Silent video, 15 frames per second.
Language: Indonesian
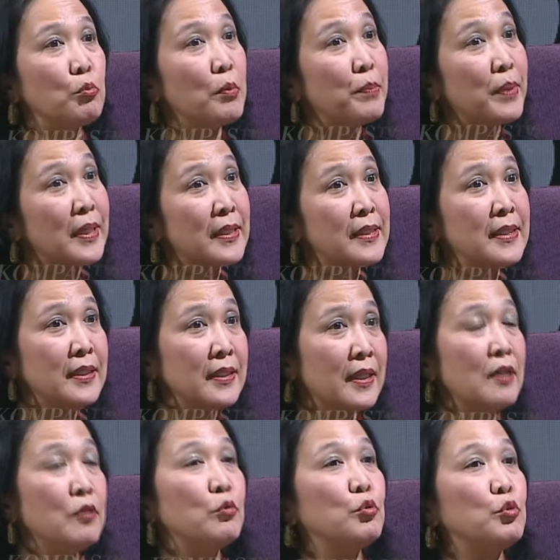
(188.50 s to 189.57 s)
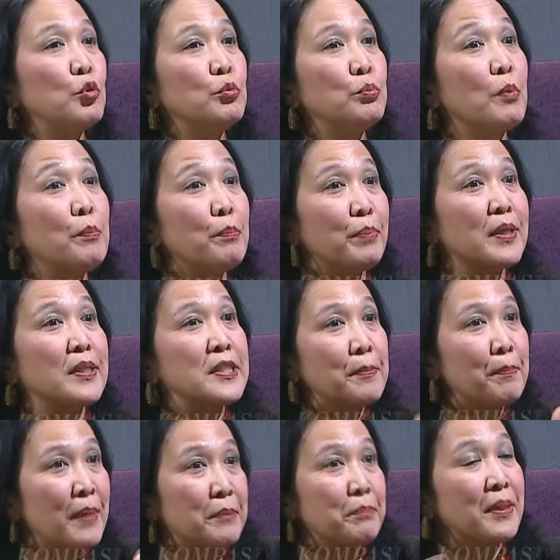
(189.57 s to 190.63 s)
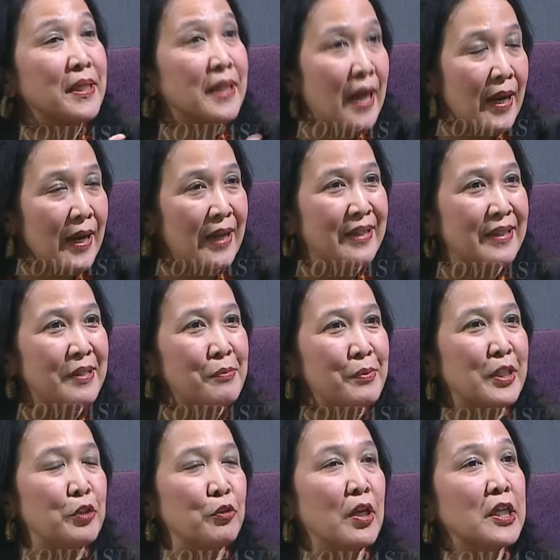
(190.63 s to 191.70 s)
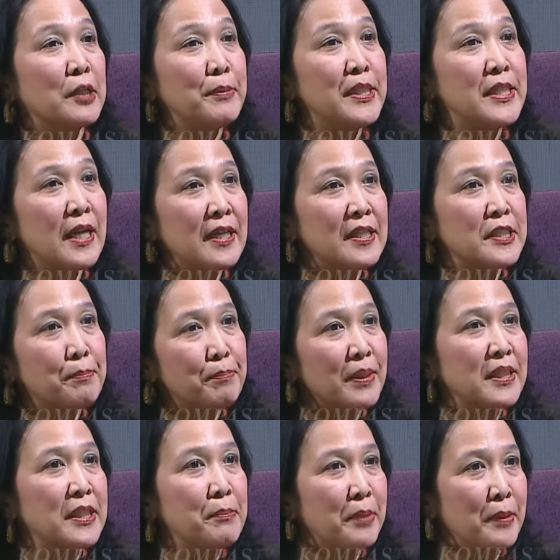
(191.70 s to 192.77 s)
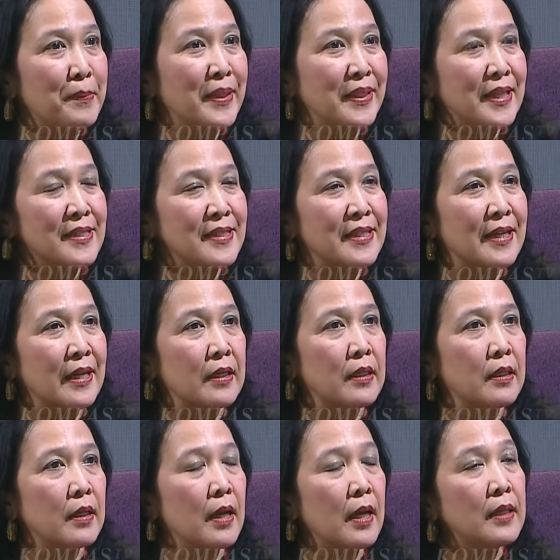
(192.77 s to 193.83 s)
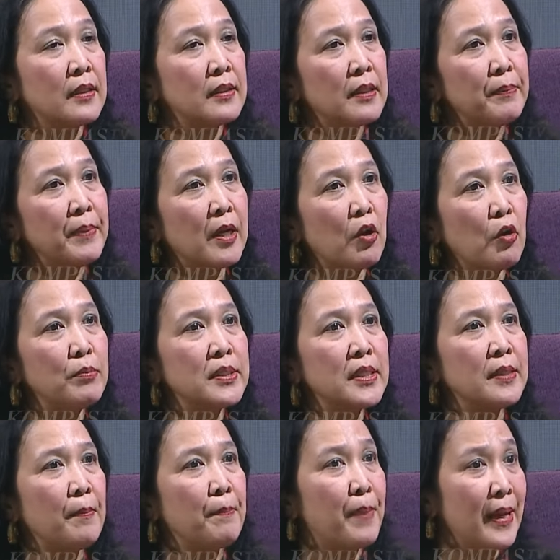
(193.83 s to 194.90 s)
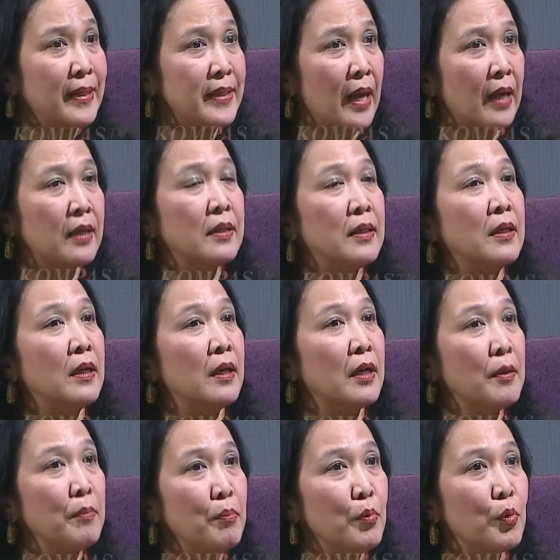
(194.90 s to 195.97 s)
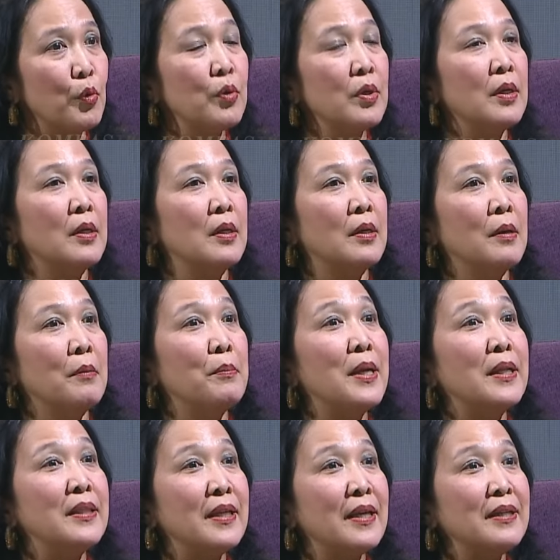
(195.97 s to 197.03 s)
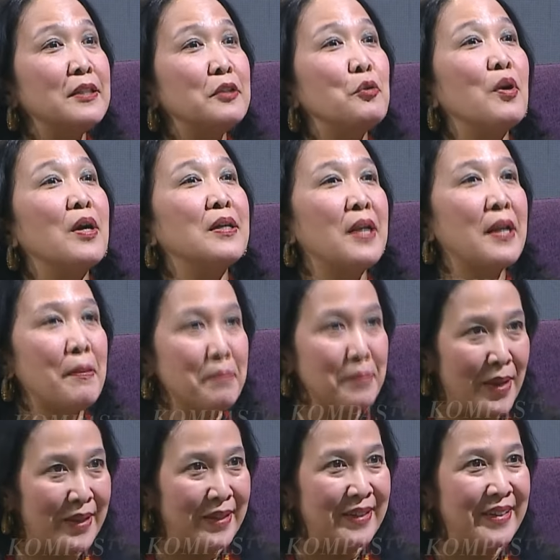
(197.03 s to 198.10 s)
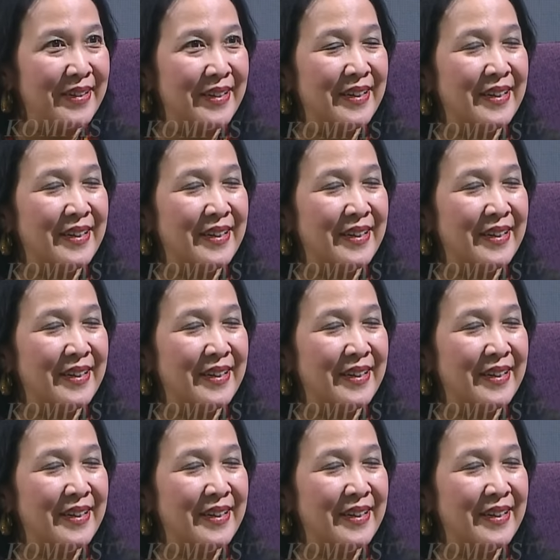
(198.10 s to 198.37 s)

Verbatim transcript: untuk memperkecil kan untuk mempercepat pergerakan, begitu kan kebijakan cepat diimplementasikan. Akan tetapi kalau misalnya banyak gemuk, berarti kan itu kan lamban.